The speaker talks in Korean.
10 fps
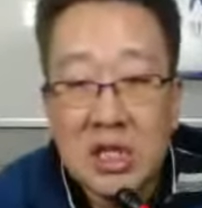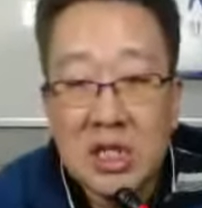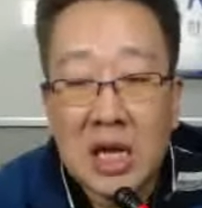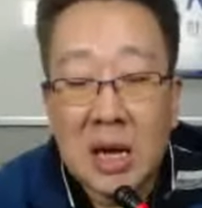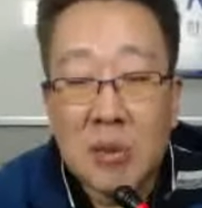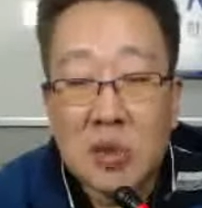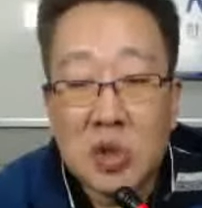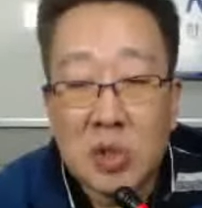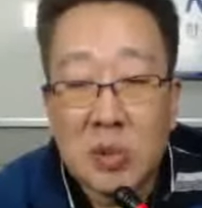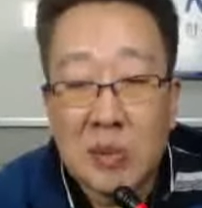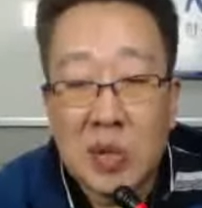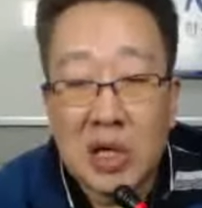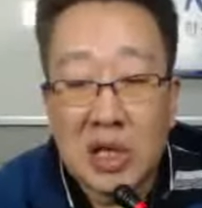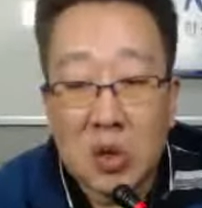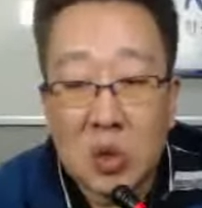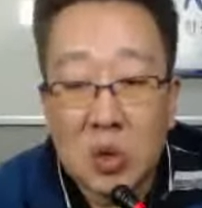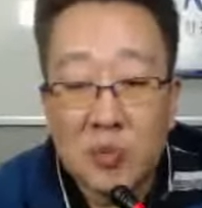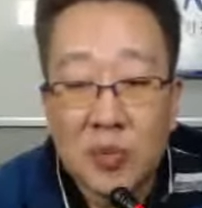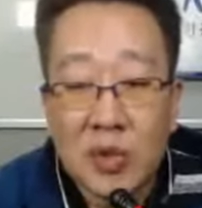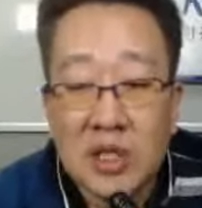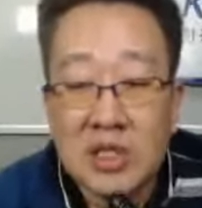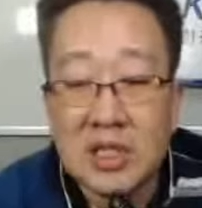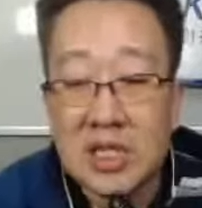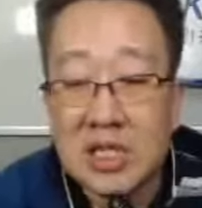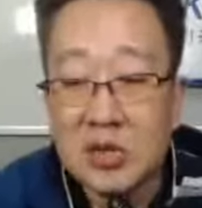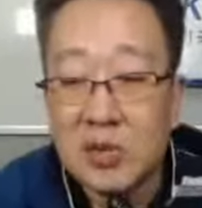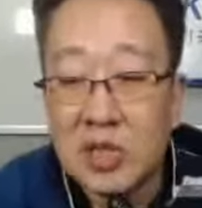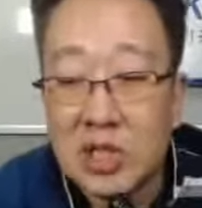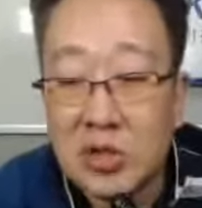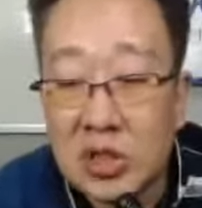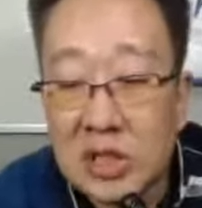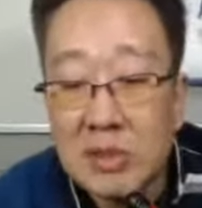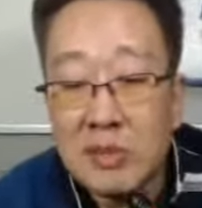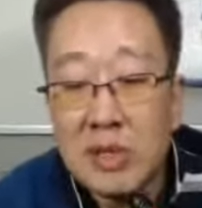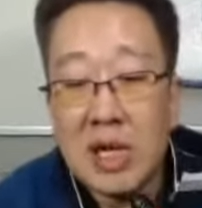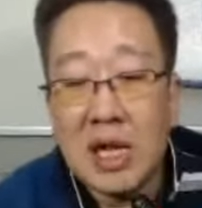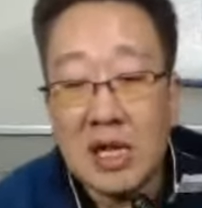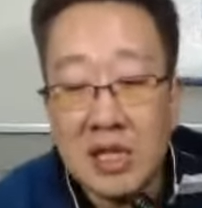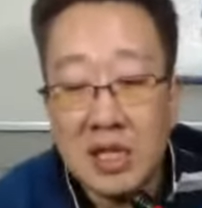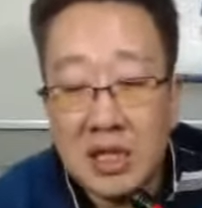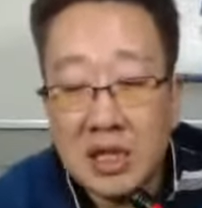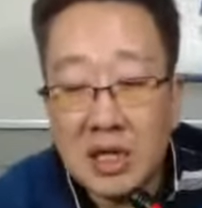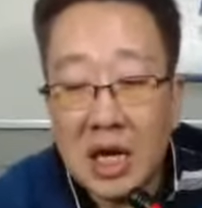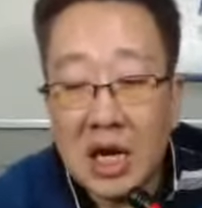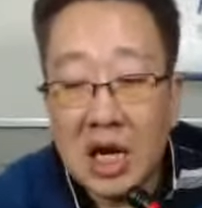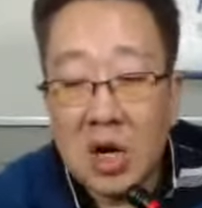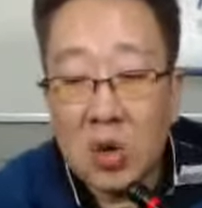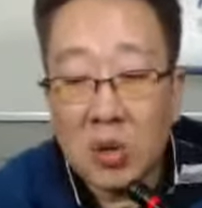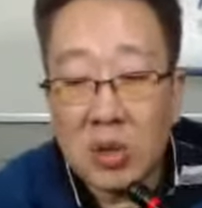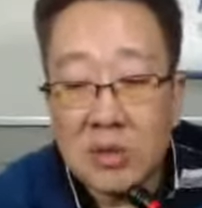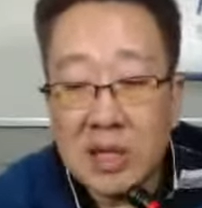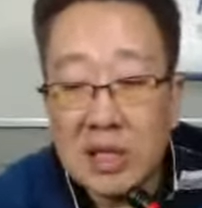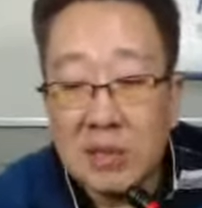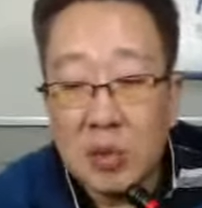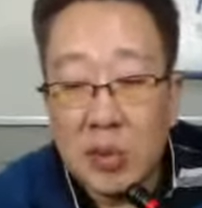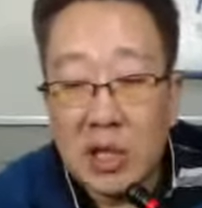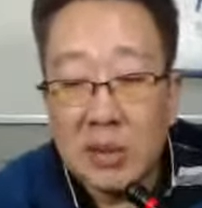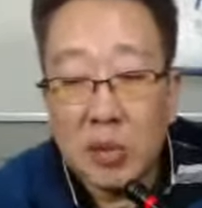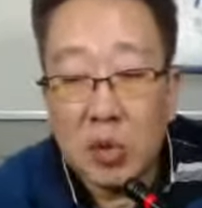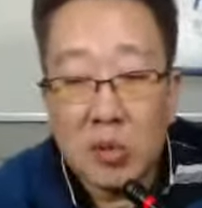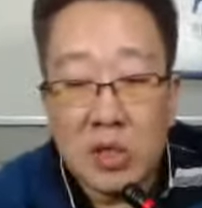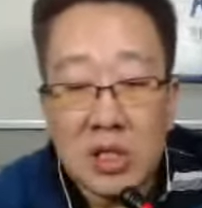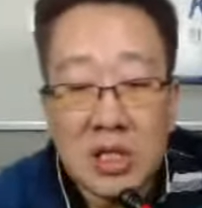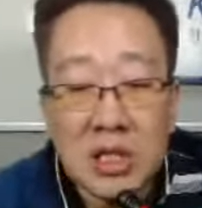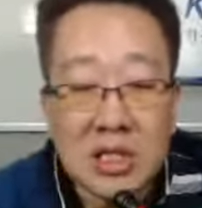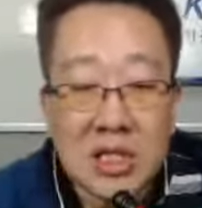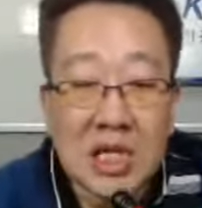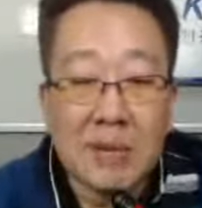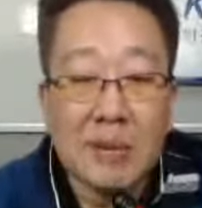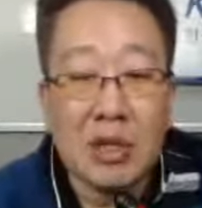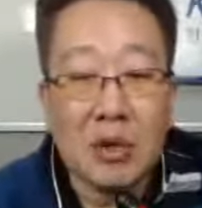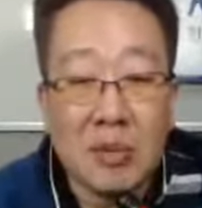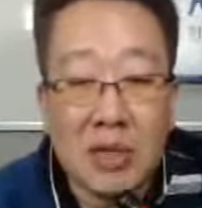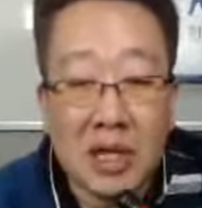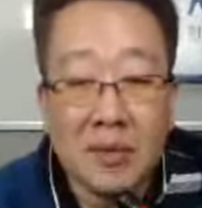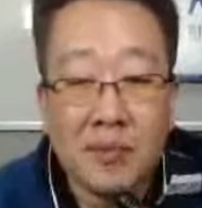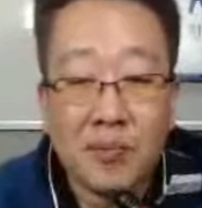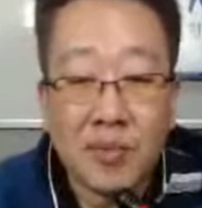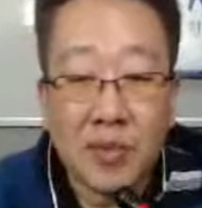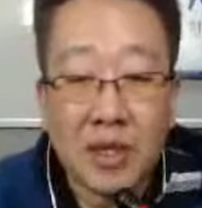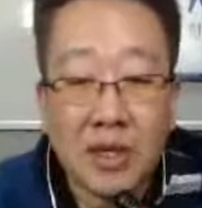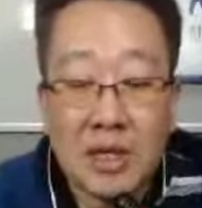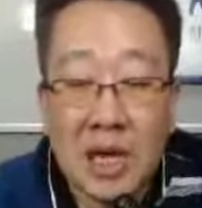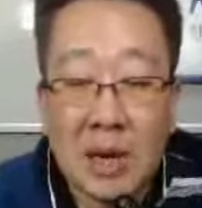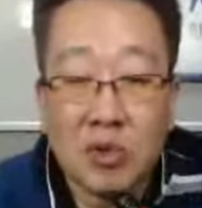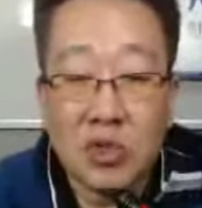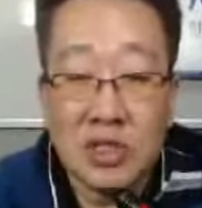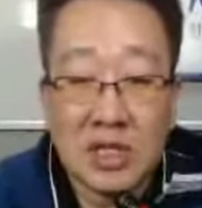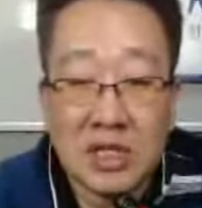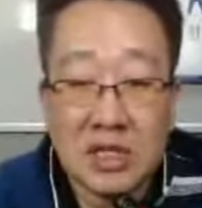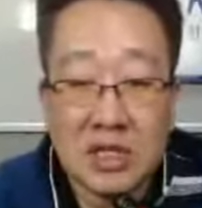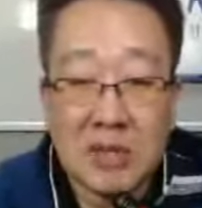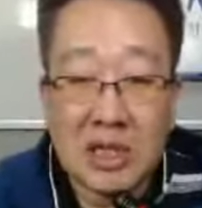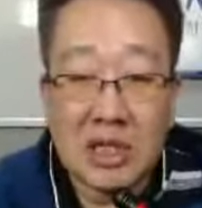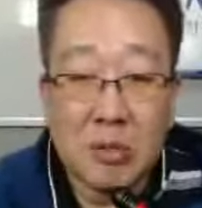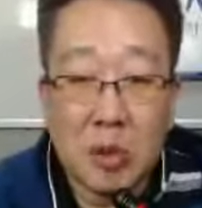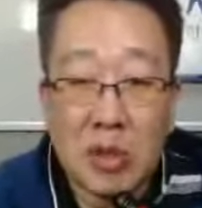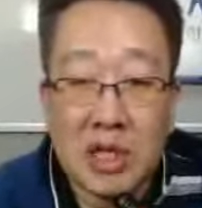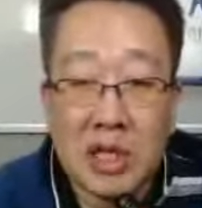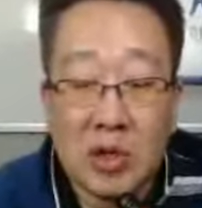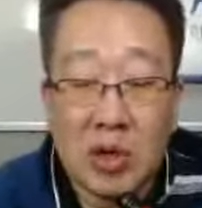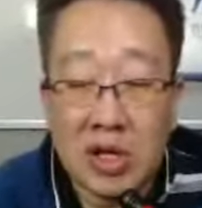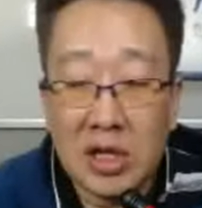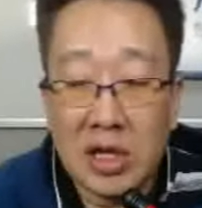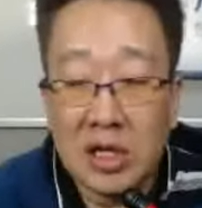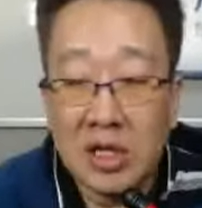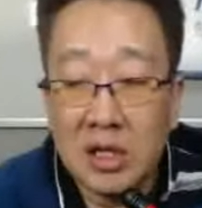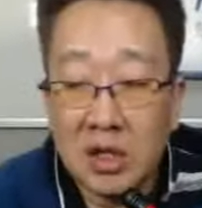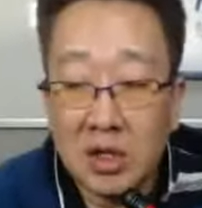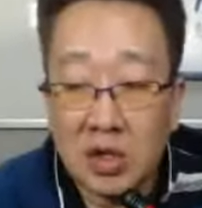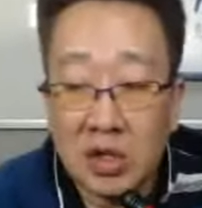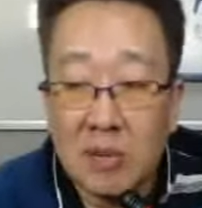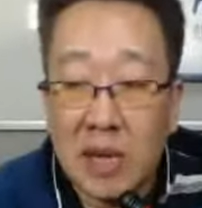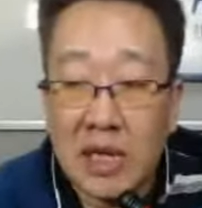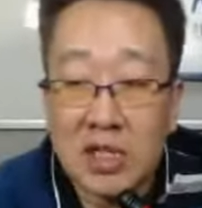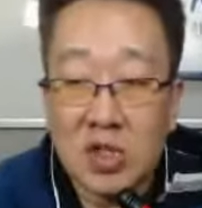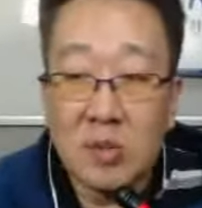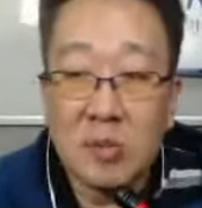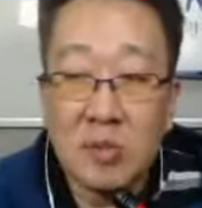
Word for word: 한 목소리로 발표하겠다고 지난 10월, 10월 30일 날 카카오 스마트 모빌리티 포럼을 창립했다고 합니다. 앞으로 이제 그 스마트 모빌리티 관련된 것들이 많이 좀